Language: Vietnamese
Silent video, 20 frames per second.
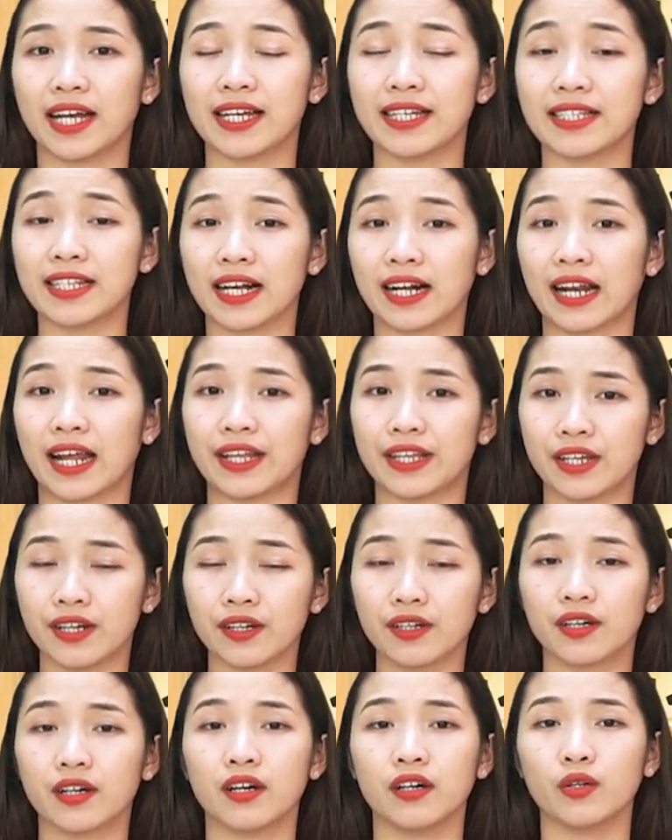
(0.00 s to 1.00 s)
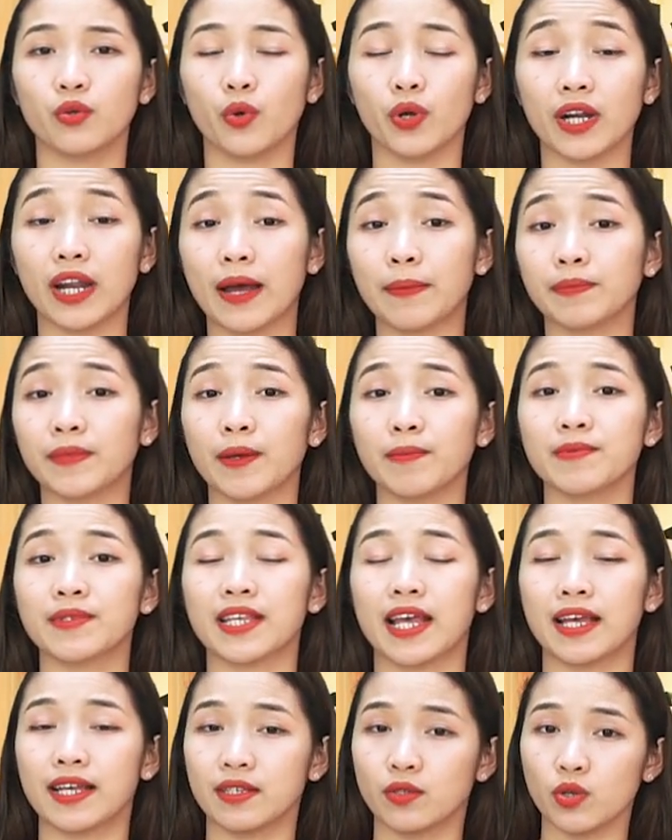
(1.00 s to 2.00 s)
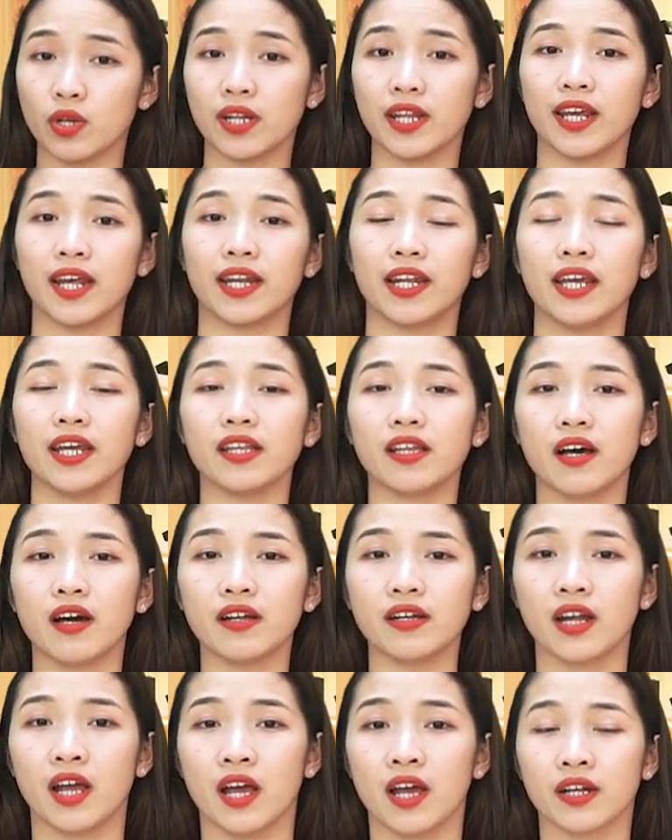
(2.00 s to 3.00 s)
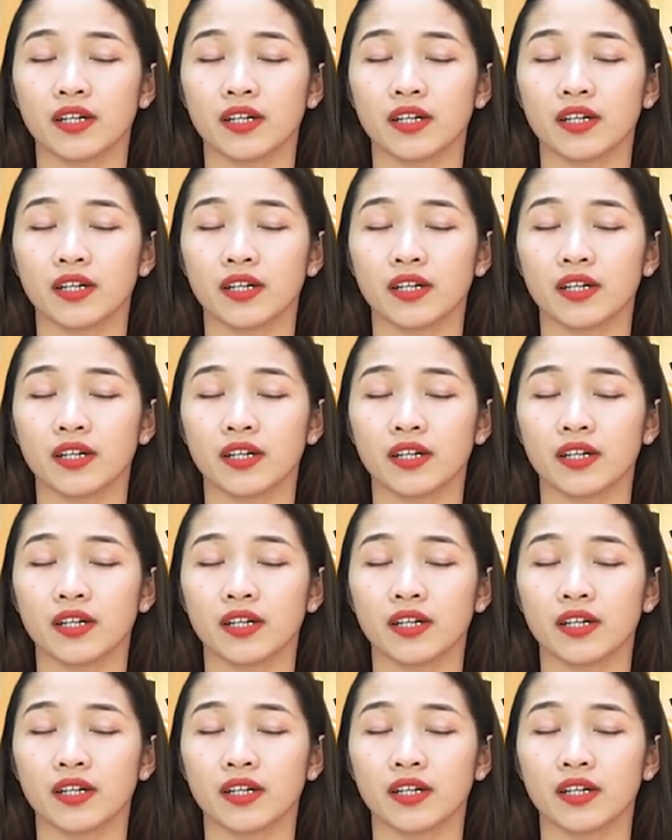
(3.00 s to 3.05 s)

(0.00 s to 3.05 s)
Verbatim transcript: thấy rằng là những cơn huyết áp thấp sẽ xuất hiện ít hơn,